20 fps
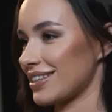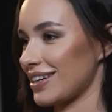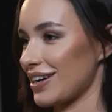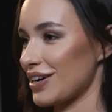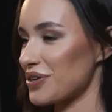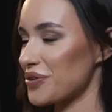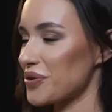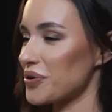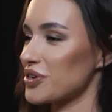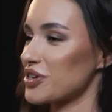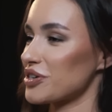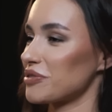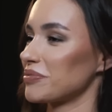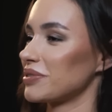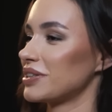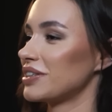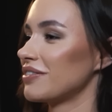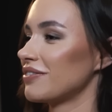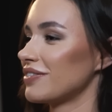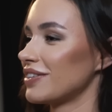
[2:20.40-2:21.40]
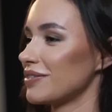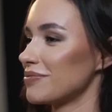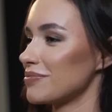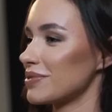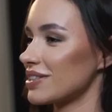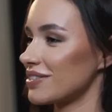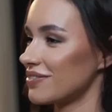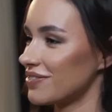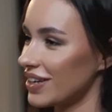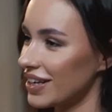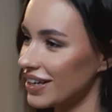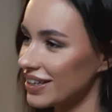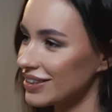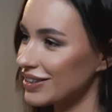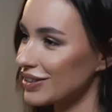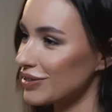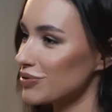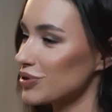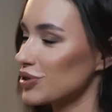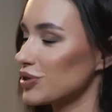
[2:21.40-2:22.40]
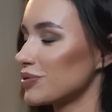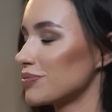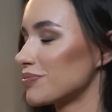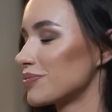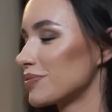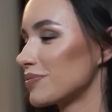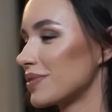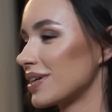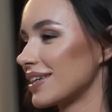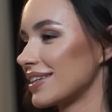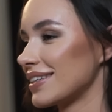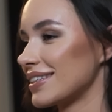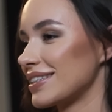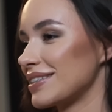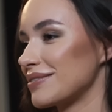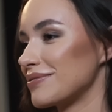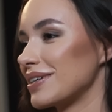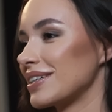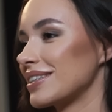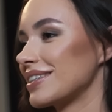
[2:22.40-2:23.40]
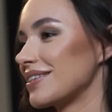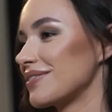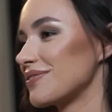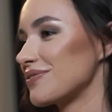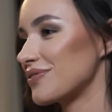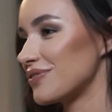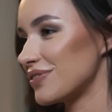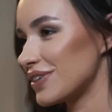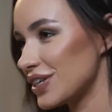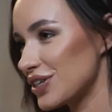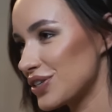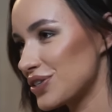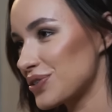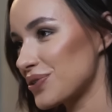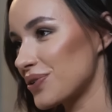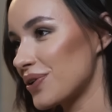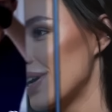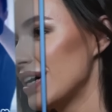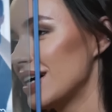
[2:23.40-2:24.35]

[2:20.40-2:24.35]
хорошим дневным светом, чтобы мы могли снимать там видео.